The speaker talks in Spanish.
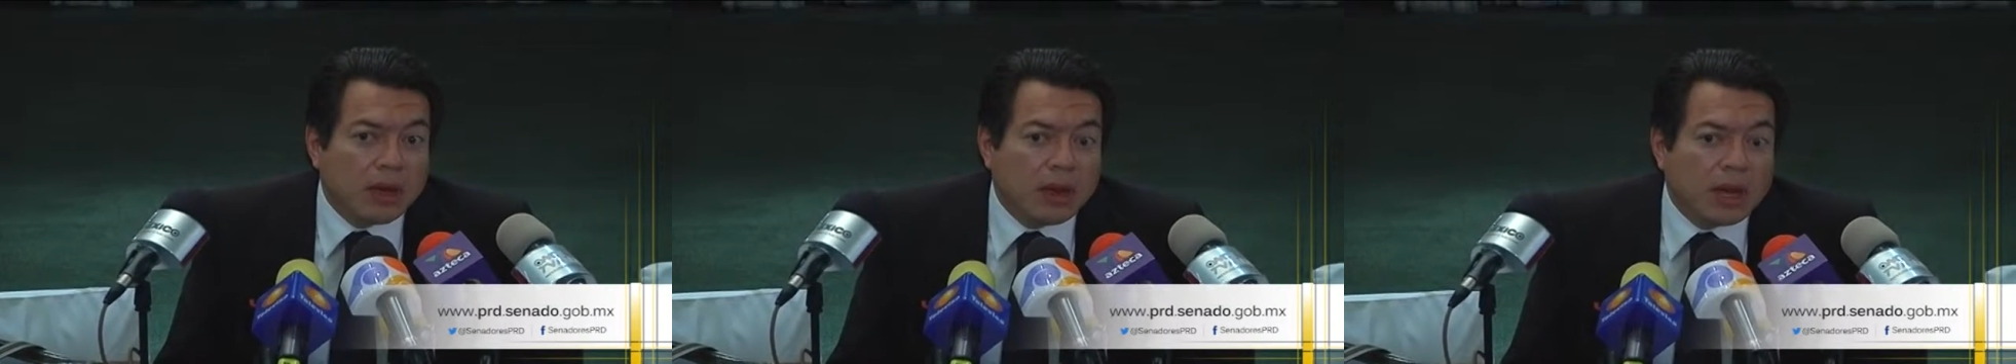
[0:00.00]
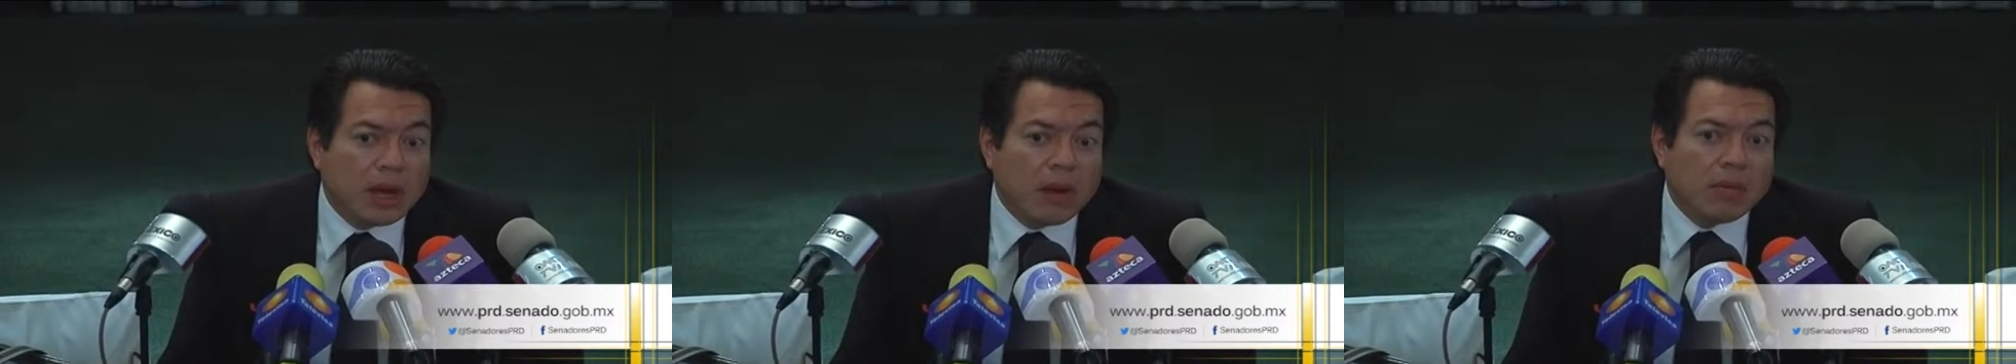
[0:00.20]

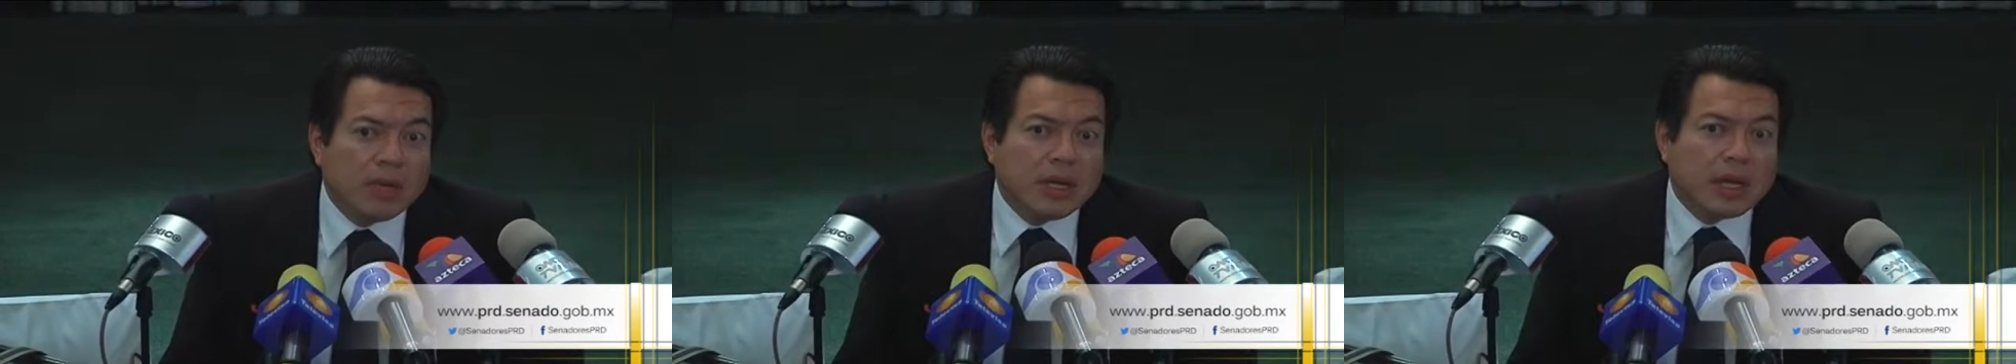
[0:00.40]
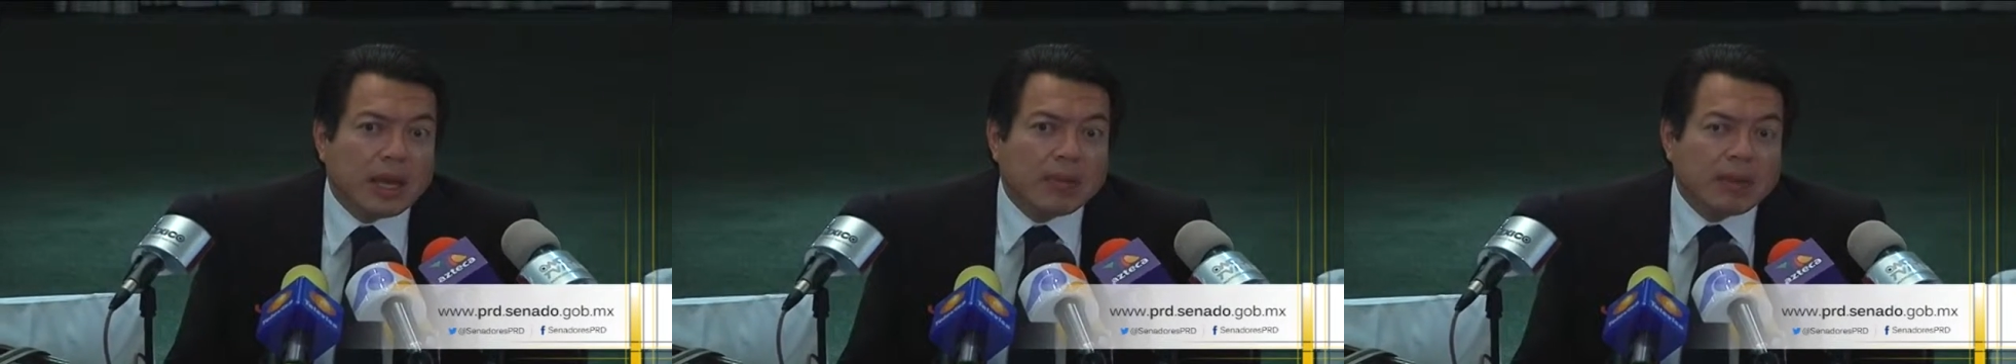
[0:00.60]
la,
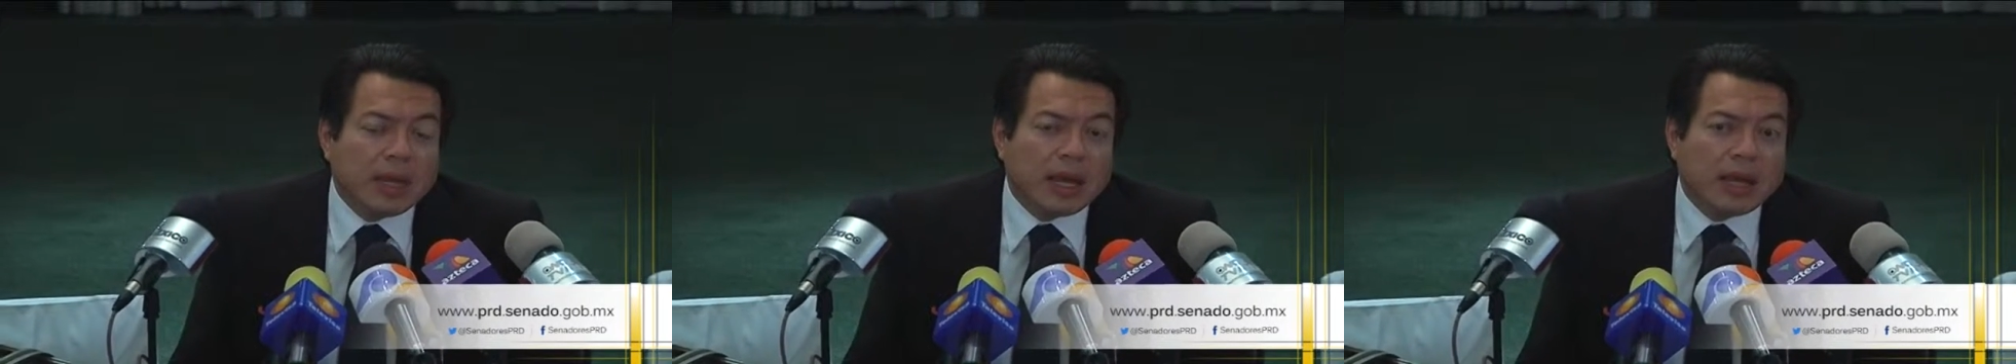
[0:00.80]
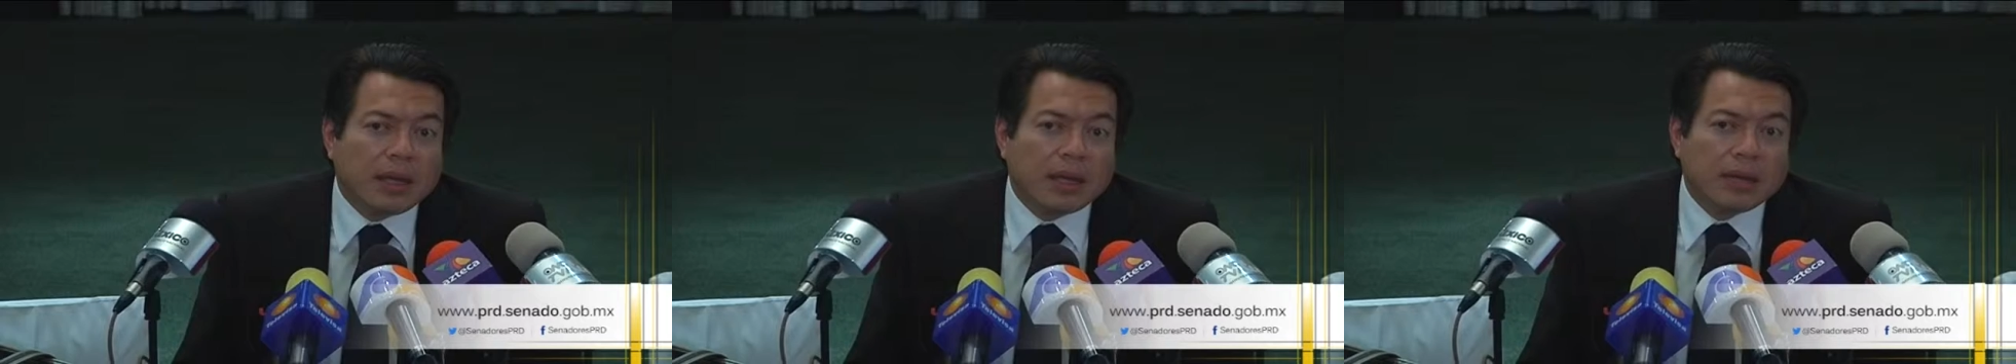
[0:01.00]
única
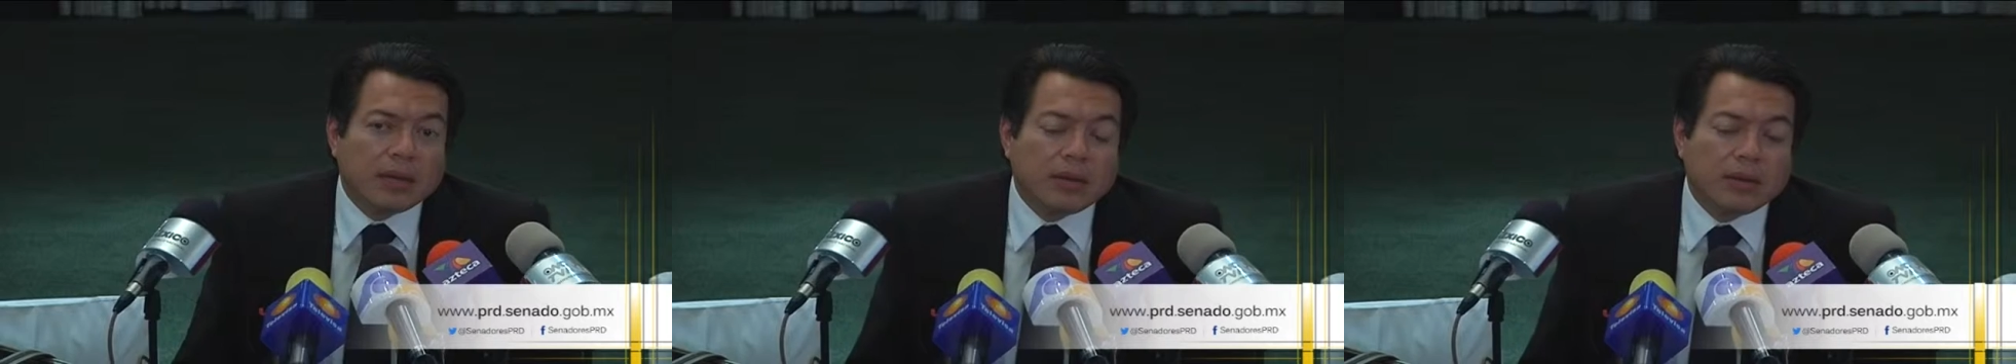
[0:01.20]
vía,